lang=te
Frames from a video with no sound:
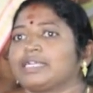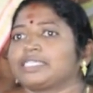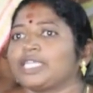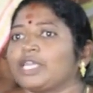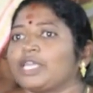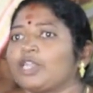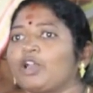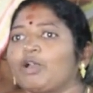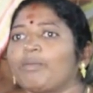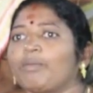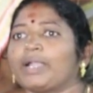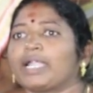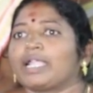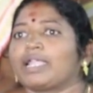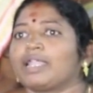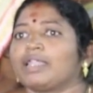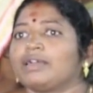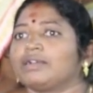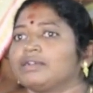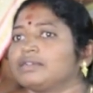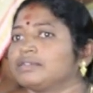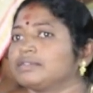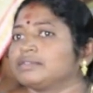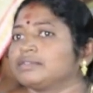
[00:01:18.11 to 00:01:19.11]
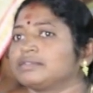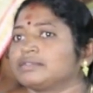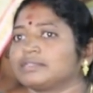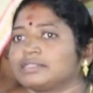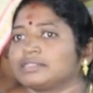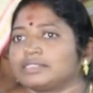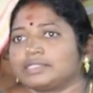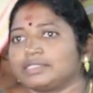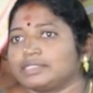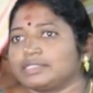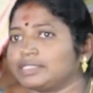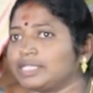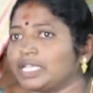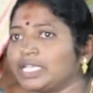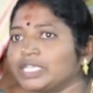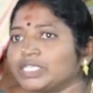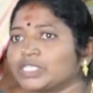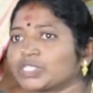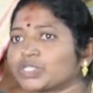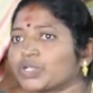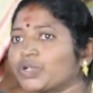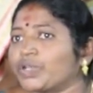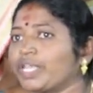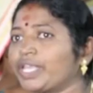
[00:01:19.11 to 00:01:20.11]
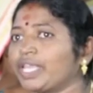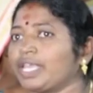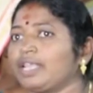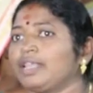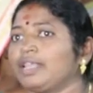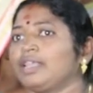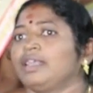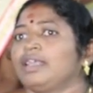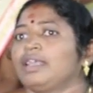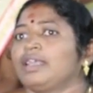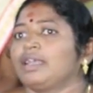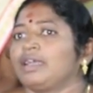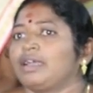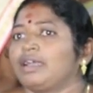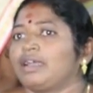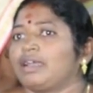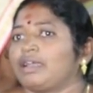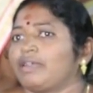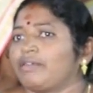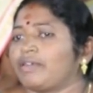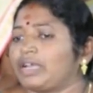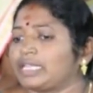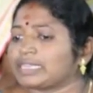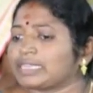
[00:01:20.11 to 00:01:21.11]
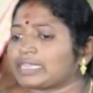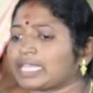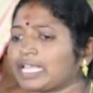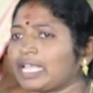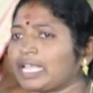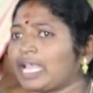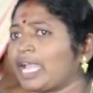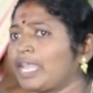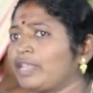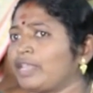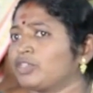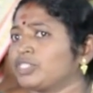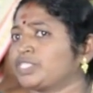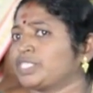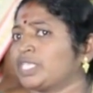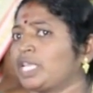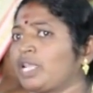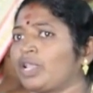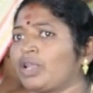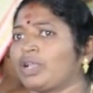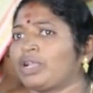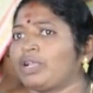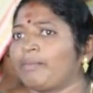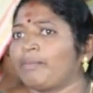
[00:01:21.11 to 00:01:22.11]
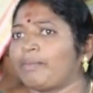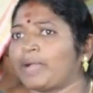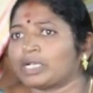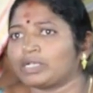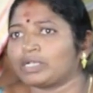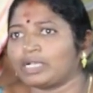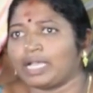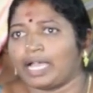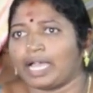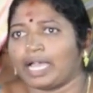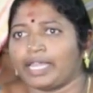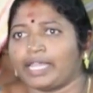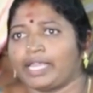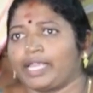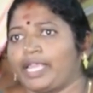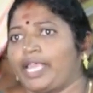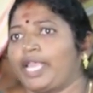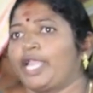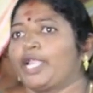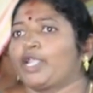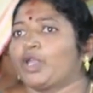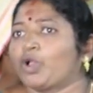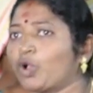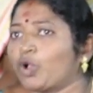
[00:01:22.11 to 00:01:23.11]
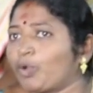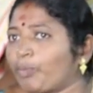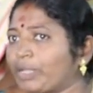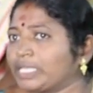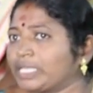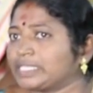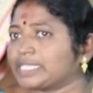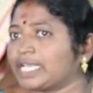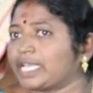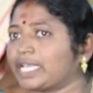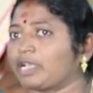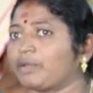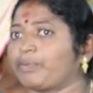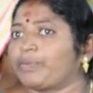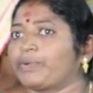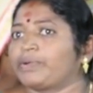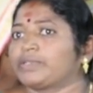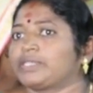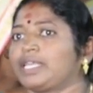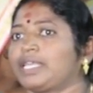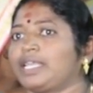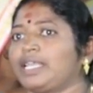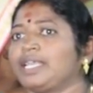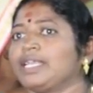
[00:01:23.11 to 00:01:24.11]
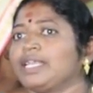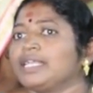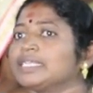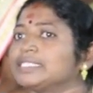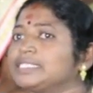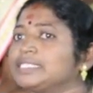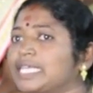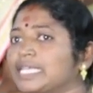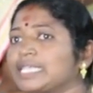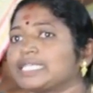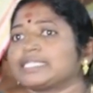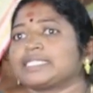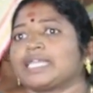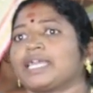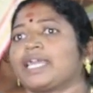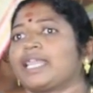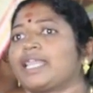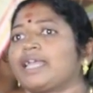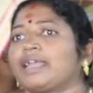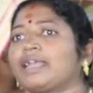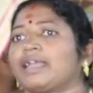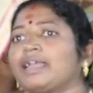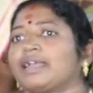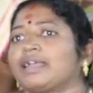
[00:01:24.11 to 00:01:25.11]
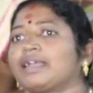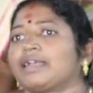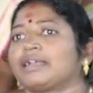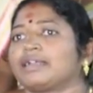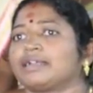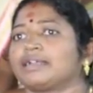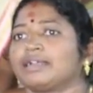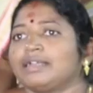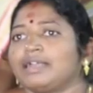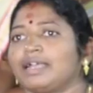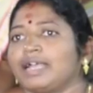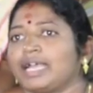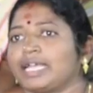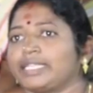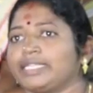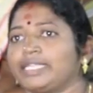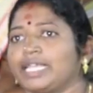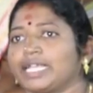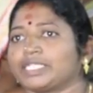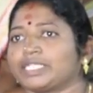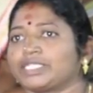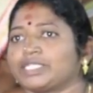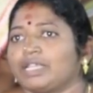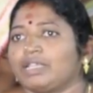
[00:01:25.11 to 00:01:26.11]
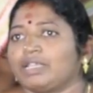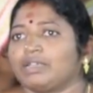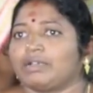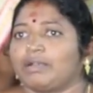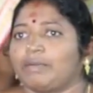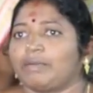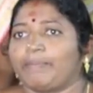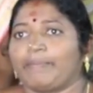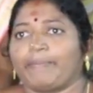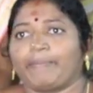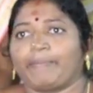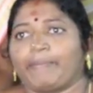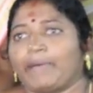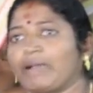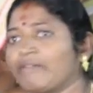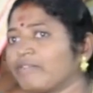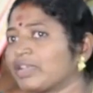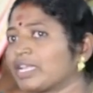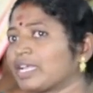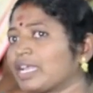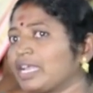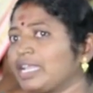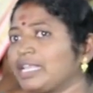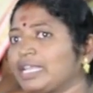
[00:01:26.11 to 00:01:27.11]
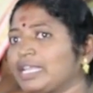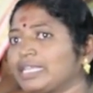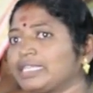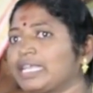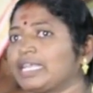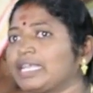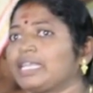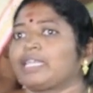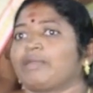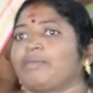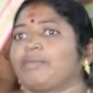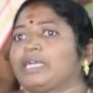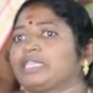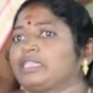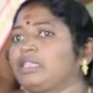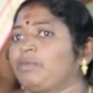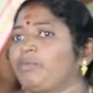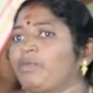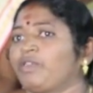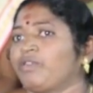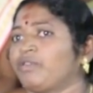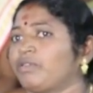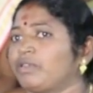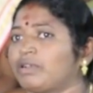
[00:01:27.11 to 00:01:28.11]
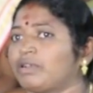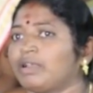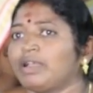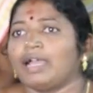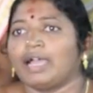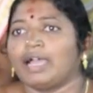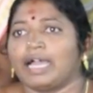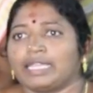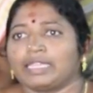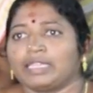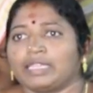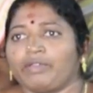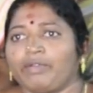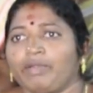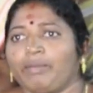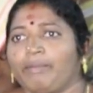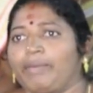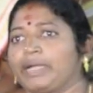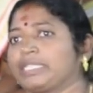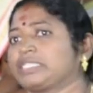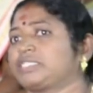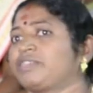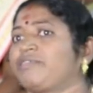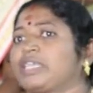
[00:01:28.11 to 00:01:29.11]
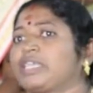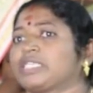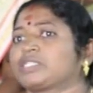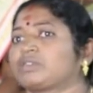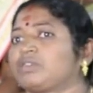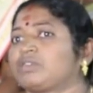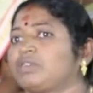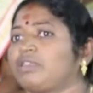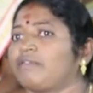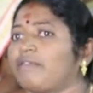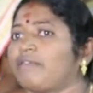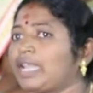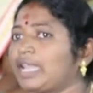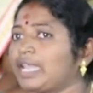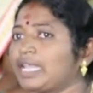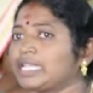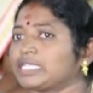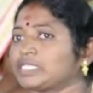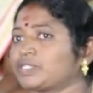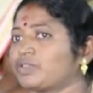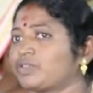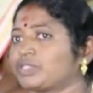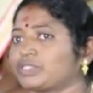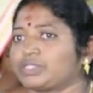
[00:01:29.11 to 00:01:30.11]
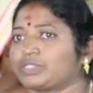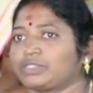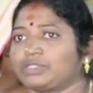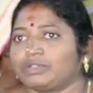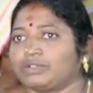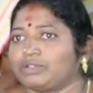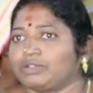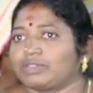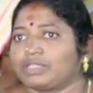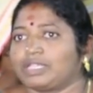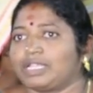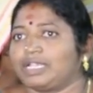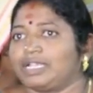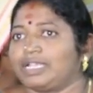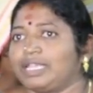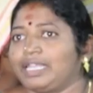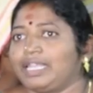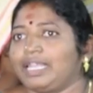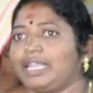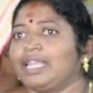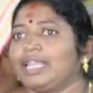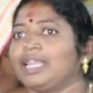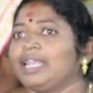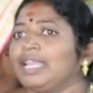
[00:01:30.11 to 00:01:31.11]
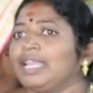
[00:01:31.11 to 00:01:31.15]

శిరోమండలం చేయించుకొని అంతకే ఆయన వచ్చేలాగా మాకు కానీ గేట్ ఓపెన్ చేయకపోతే జనసేన అధ్యక్షులు పవన్ కళ్యాణ్ దగ్గరికి మాత్రం మేము అందరూ మేము బస్సు వేసుకుని వెళ్లాల్సి వస్తూ ఉందండి